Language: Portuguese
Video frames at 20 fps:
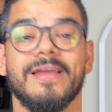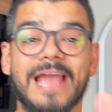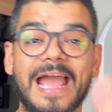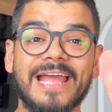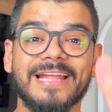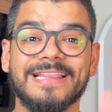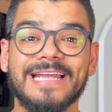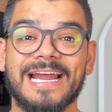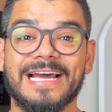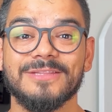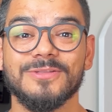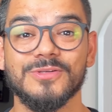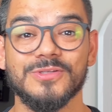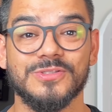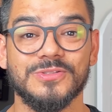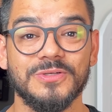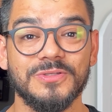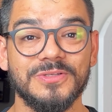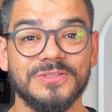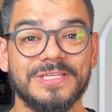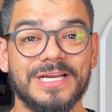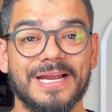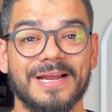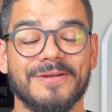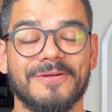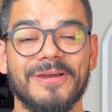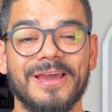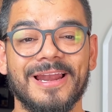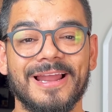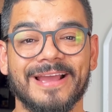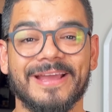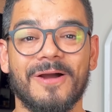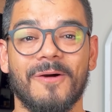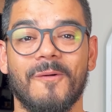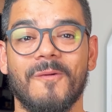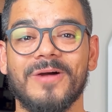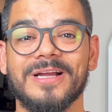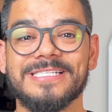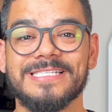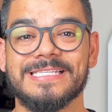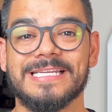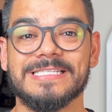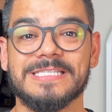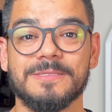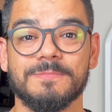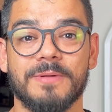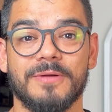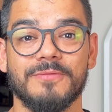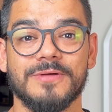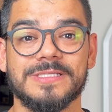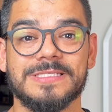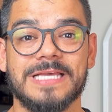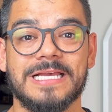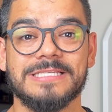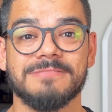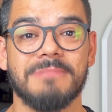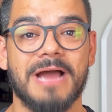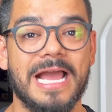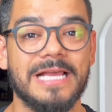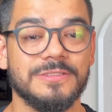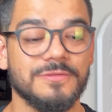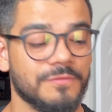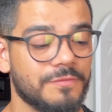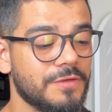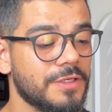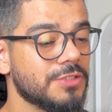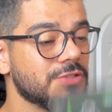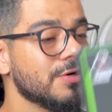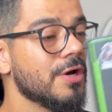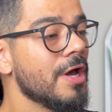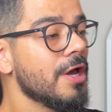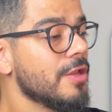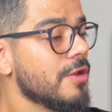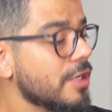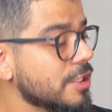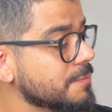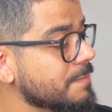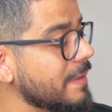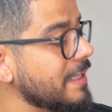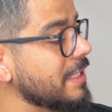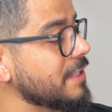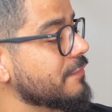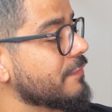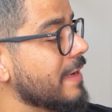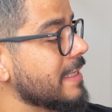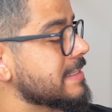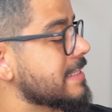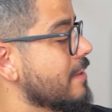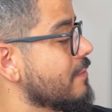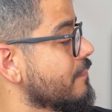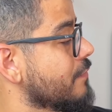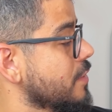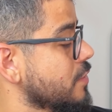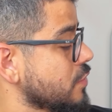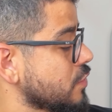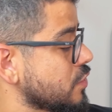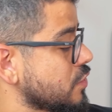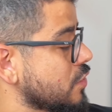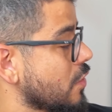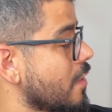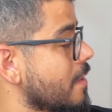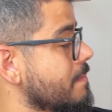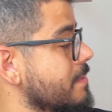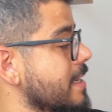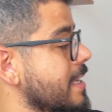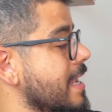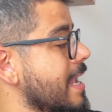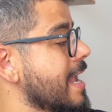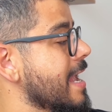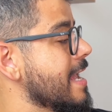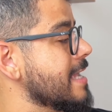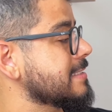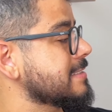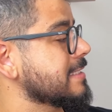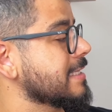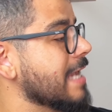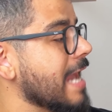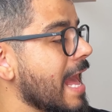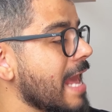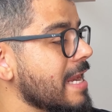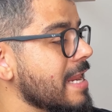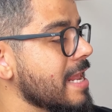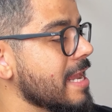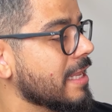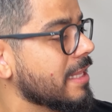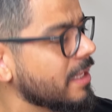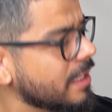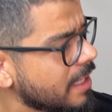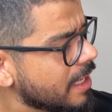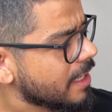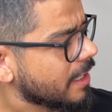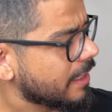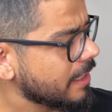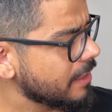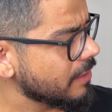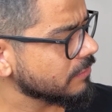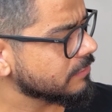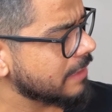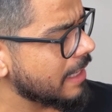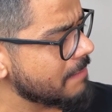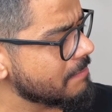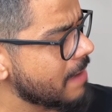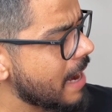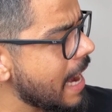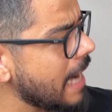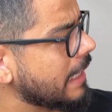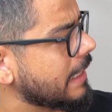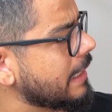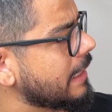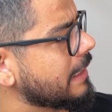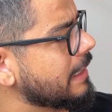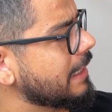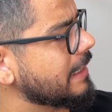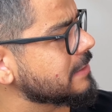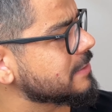E aí, treinados, tudo tranquilo? Aqui é o Rondes trazendo para vocês mais um vídeo. E hoje pra gente fazer um vídeo sobre esse carinha aqui, que não tem marca, né?